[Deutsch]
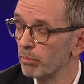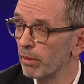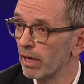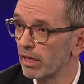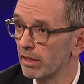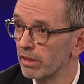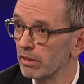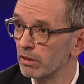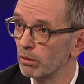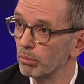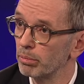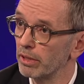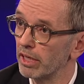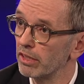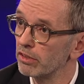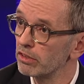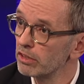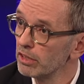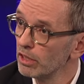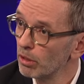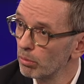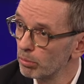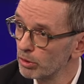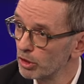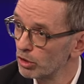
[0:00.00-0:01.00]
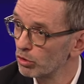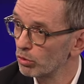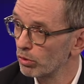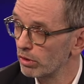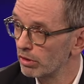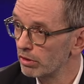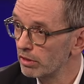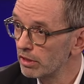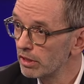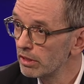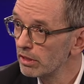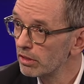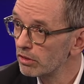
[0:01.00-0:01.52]
Male dabei. Sie habe ich dort
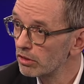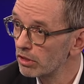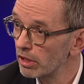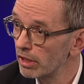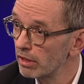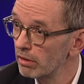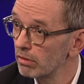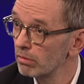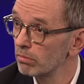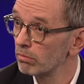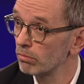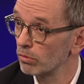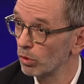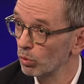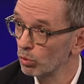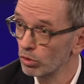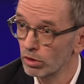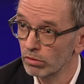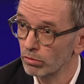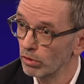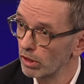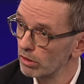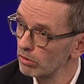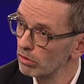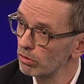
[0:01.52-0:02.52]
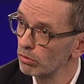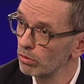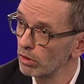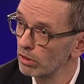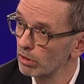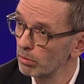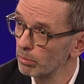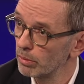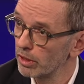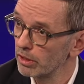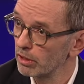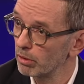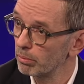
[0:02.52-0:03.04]
nie gesehen. Oder waren Sie dort
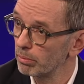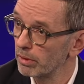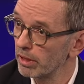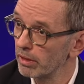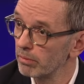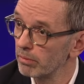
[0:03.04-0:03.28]
einmal dabei?